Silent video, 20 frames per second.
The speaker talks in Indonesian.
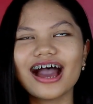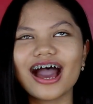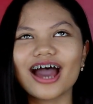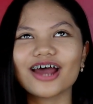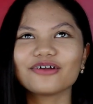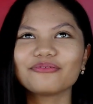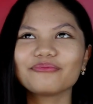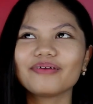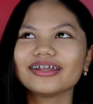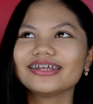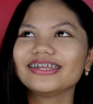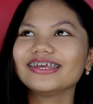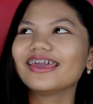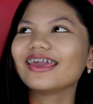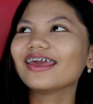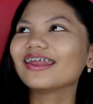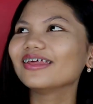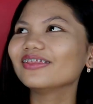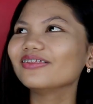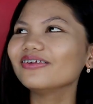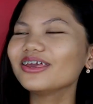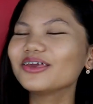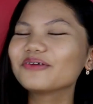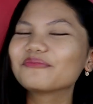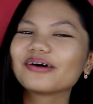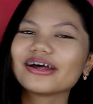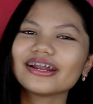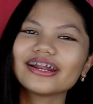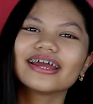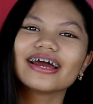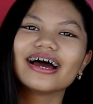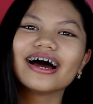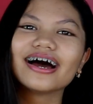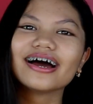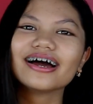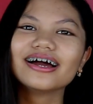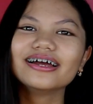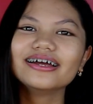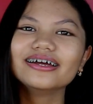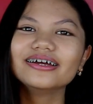aroma dingin itu gimana ya
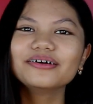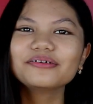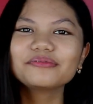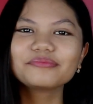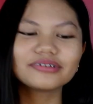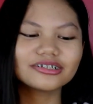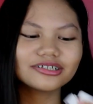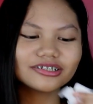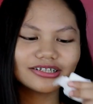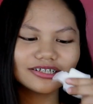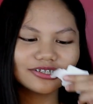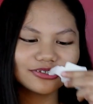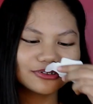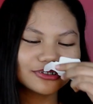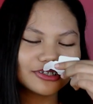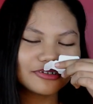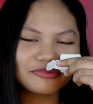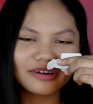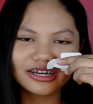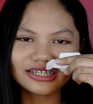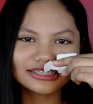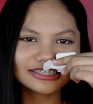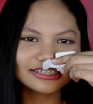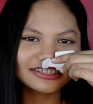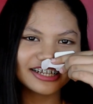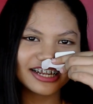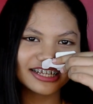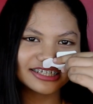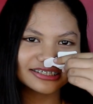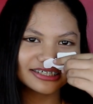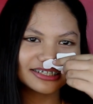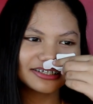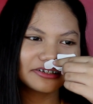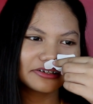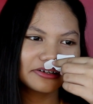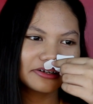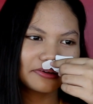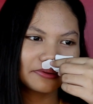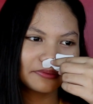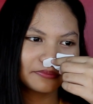maksudnya susah banget sih dijelasin
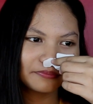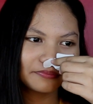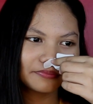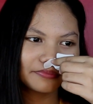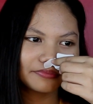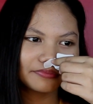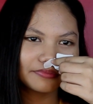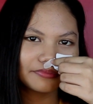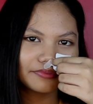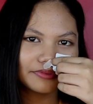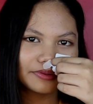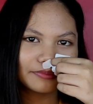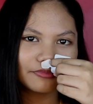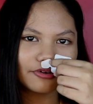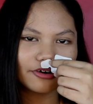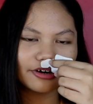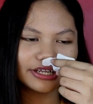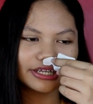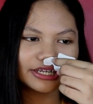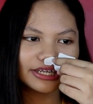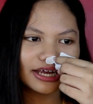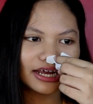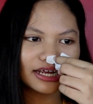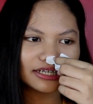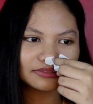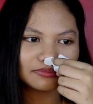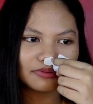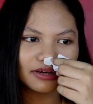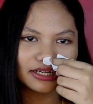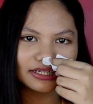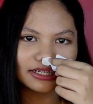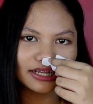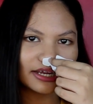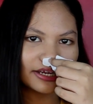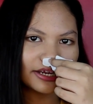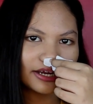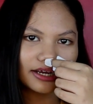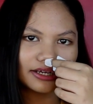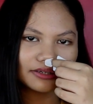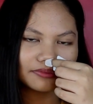pokoknya ini khas banget
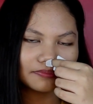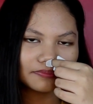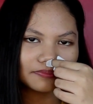lah ya